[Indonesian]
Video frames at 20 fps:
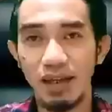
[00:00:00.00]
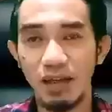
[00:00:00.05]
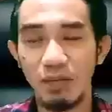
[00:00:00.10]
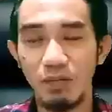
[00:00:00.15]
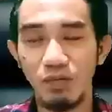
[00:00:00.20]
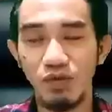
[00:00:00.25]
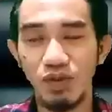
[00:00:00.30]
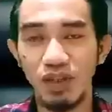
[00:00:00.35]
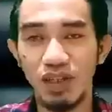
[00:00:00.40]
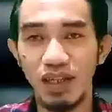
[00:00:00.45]

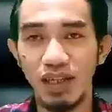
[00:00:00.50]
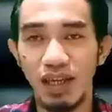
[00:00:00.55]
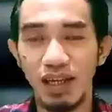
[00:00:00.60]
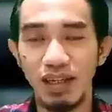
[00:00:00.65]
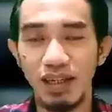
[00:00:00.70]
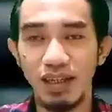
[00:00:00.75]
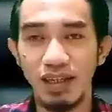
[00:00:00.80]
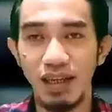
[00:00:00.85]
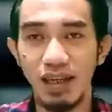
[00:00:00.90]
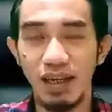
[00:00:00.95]

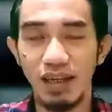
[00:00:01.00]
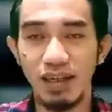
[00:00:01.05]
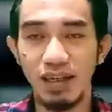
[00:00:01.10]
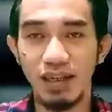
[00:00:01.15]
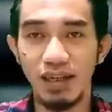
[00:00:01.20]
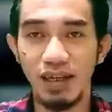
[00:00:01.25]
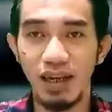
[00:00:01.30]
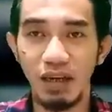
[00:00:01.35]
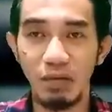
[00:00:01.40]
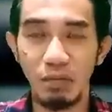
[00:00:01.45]
kemudian dia
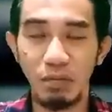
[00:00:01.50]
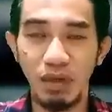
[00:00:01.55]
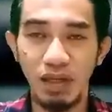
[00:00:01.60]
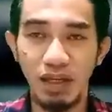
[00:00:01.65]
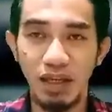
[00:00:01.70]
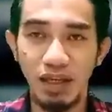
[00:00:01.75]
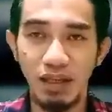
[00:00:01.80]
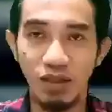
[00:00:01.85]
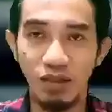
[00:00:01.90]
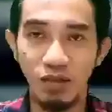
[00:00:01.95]
dengan
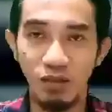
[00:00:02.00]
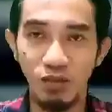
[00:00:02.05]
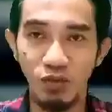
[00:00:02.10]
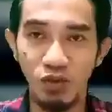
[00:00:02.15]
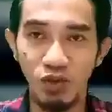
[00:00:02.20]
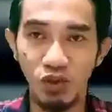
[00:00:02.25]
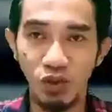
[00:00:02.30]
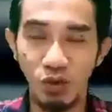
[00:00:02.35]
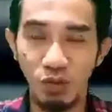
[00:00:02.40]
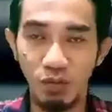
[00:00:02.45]
begitu
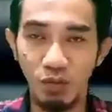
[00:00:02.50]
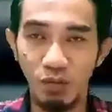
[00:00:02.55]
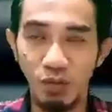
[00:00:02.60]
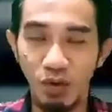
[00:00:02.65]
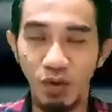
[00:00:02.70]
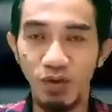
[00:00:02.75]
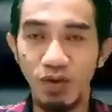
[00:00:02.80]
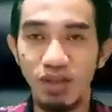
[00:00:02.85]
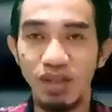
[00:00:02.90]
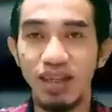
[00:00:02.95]

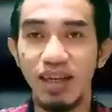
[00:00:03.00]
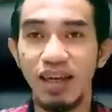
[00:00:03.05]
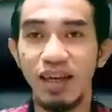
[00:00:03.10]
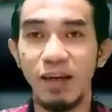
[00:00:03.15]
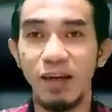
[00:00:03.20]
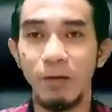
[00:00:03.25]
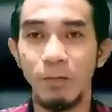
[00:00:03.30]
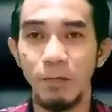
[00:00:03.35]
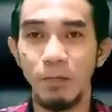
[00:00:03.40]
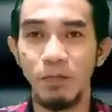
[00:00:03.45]

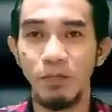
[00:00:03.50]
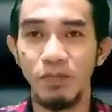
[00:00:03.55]
sombongnya